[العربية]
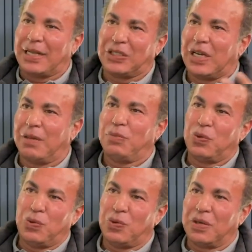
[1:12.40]
مدحت شلبي
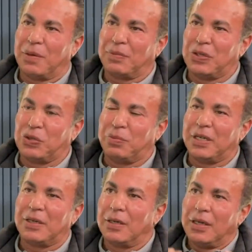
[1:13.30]
وكابتن
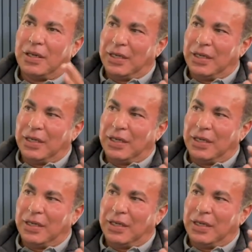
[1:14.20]
شوبير